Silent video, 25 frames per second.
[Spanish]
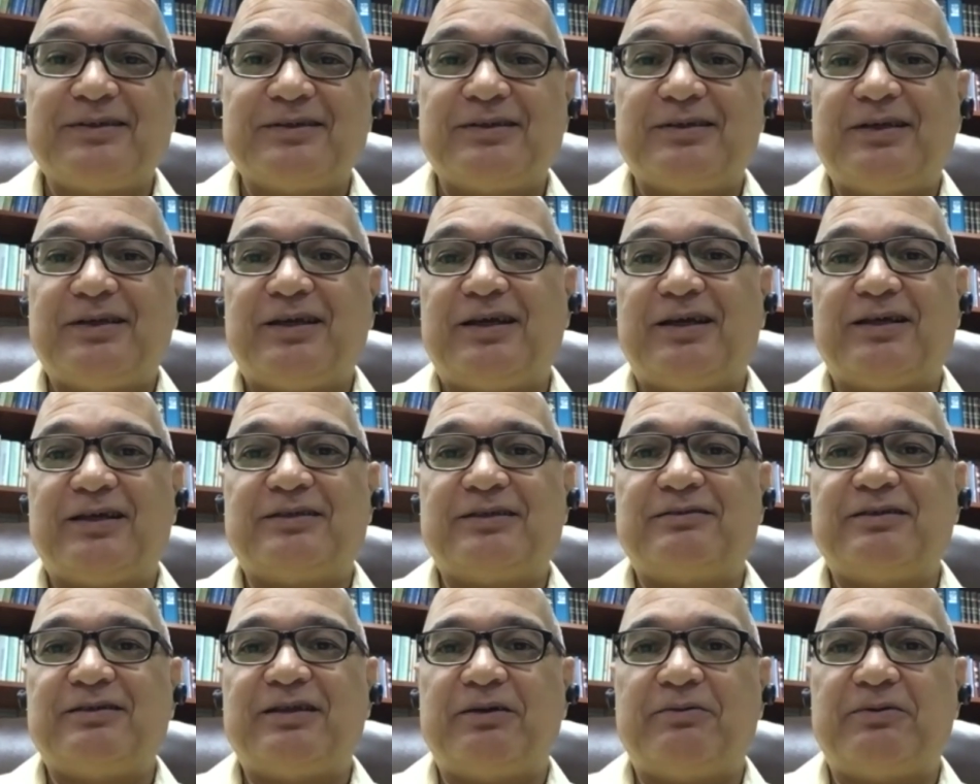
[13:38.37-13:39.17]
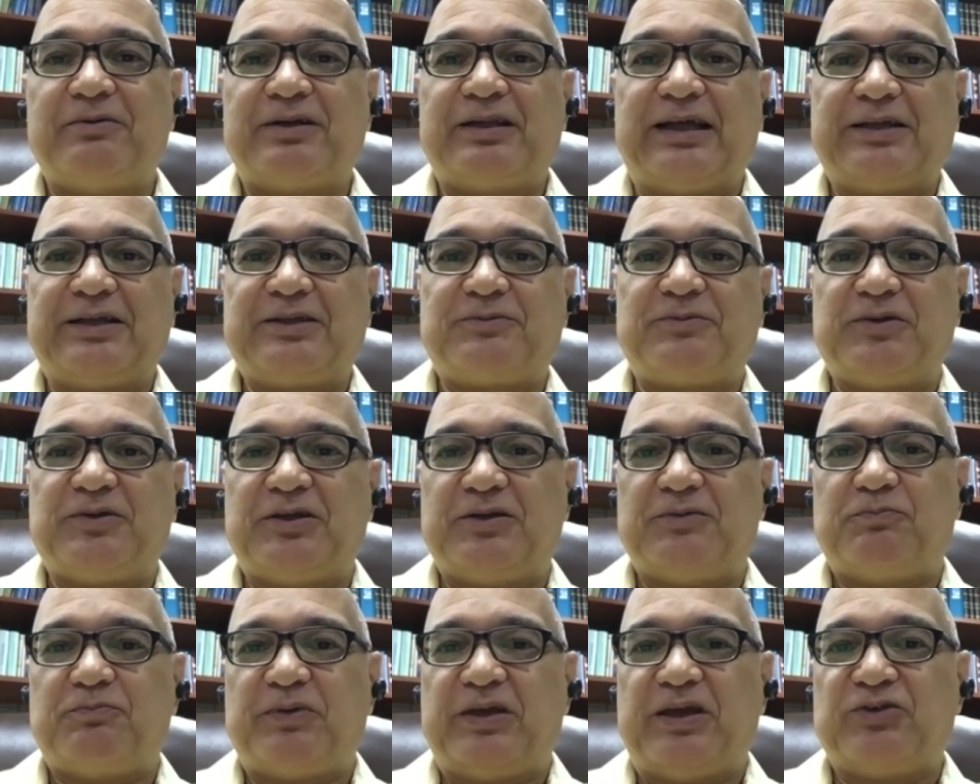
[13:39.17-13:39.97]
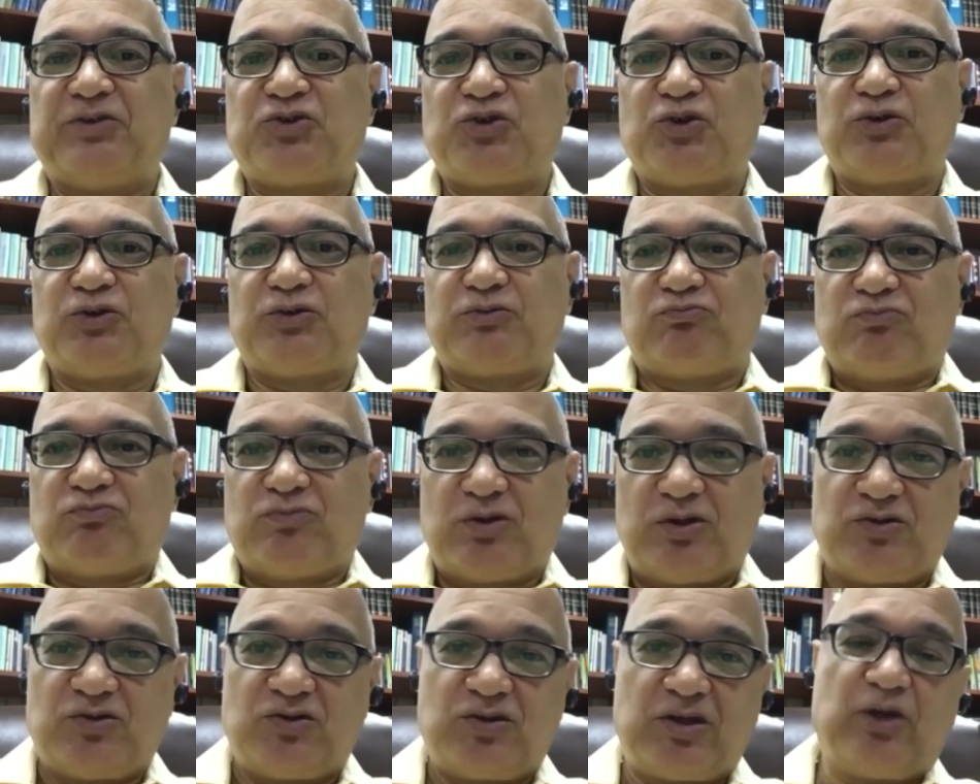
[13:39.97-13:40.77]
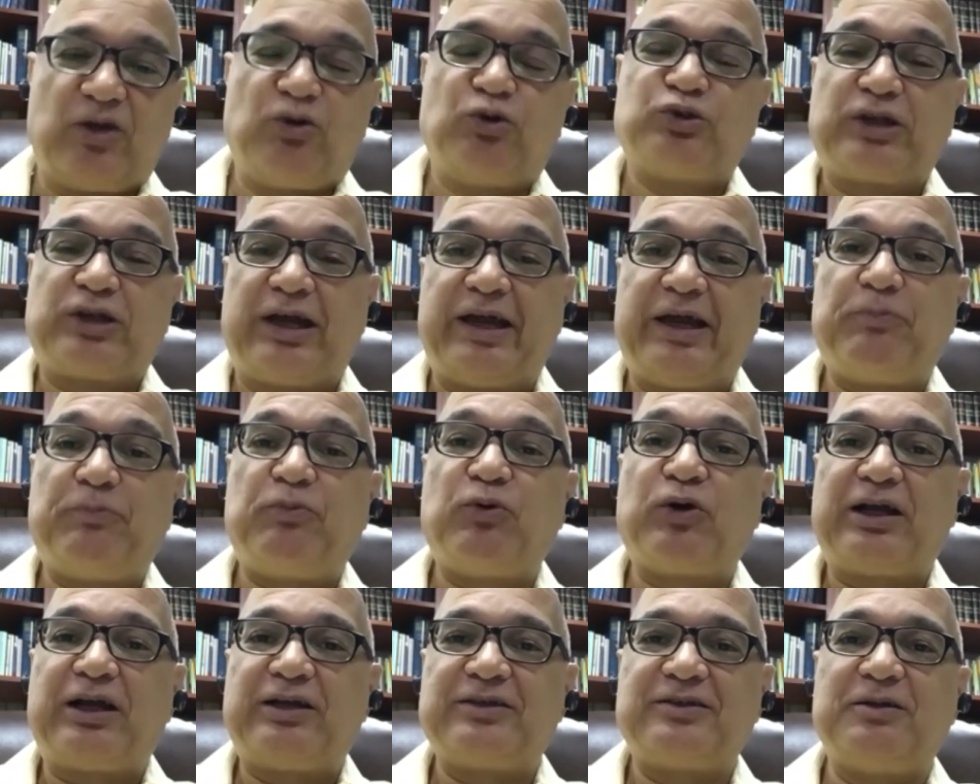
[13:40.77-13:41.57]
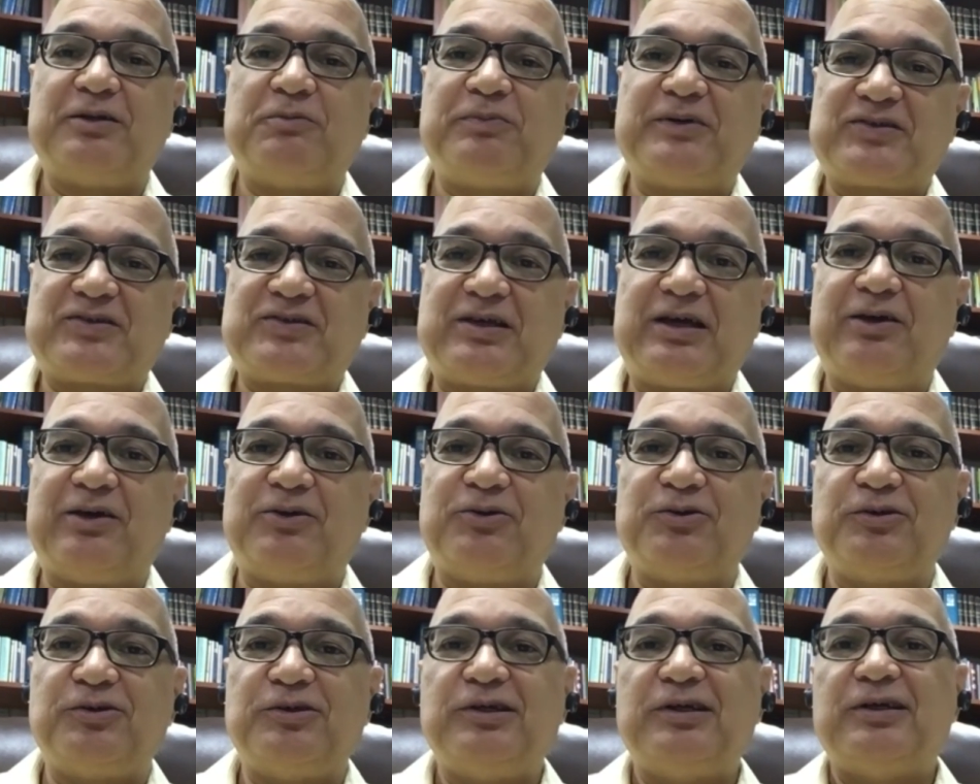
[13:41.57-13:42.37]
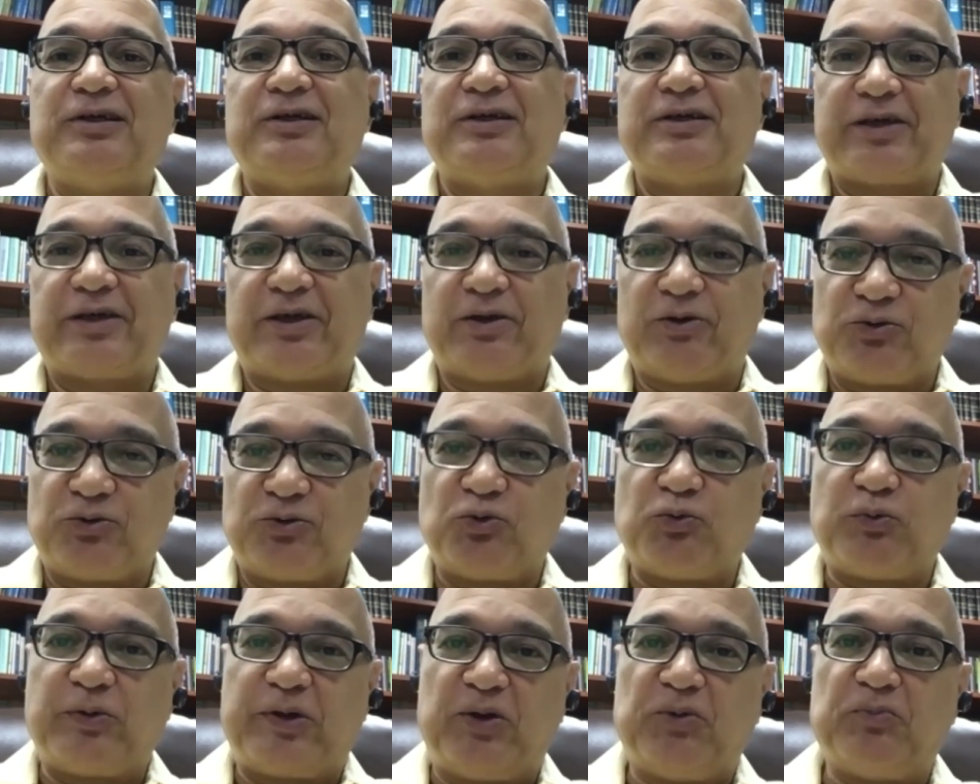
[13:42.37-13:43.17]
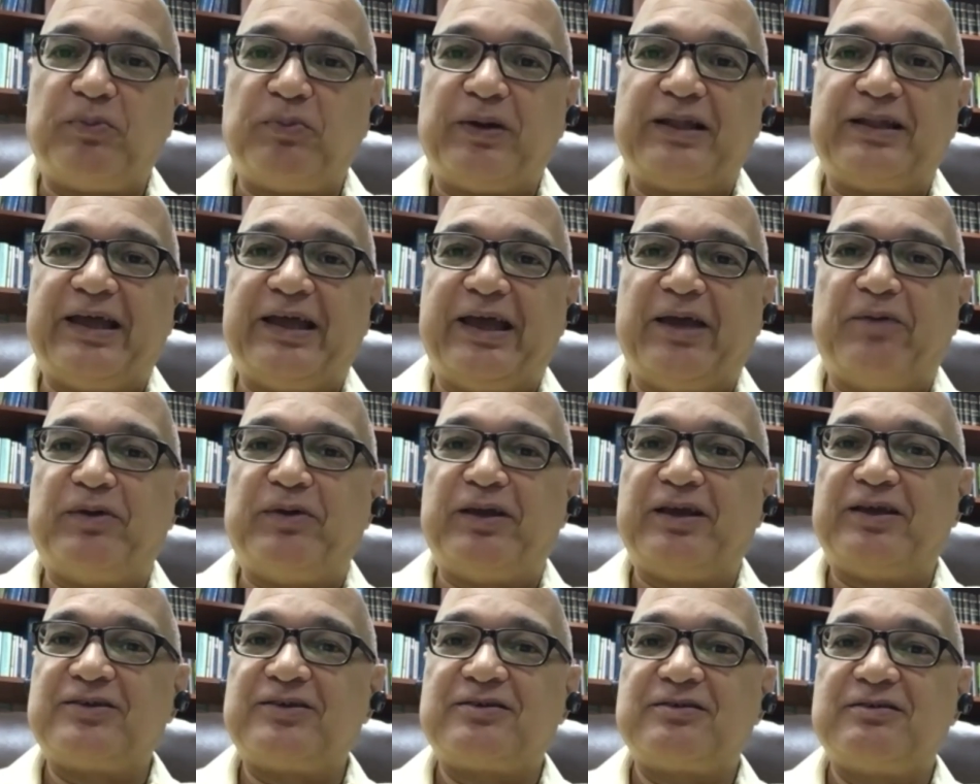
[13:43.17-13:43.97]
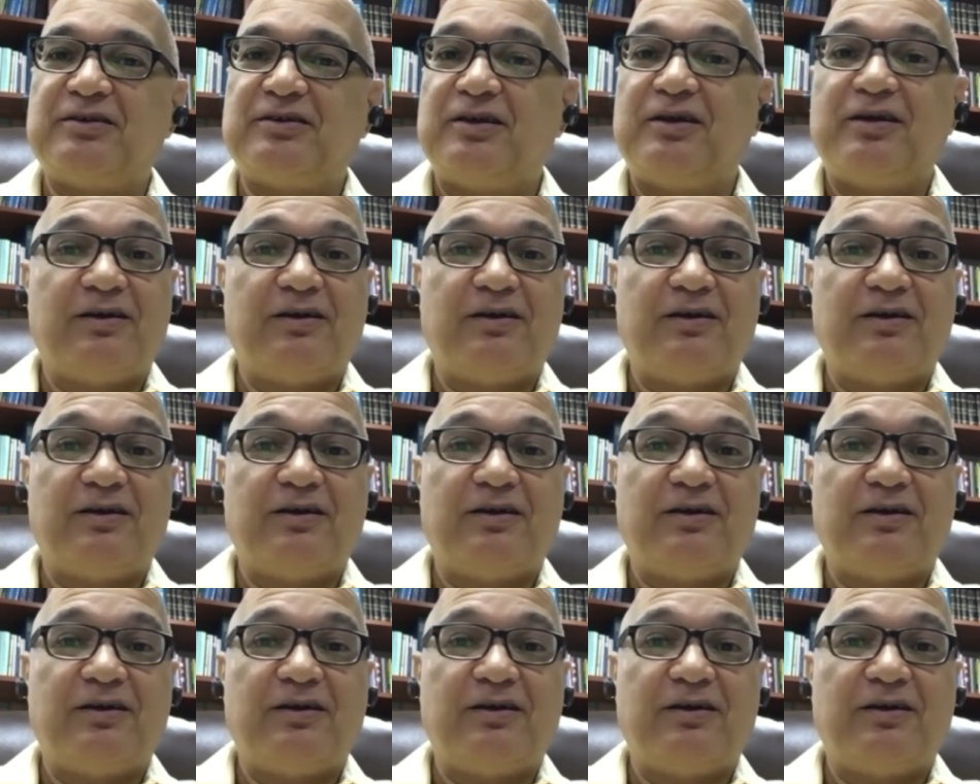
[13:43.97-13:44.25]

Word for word: de verdad, pienso pienso en otras épocas del pasado que tuvieron pandemias,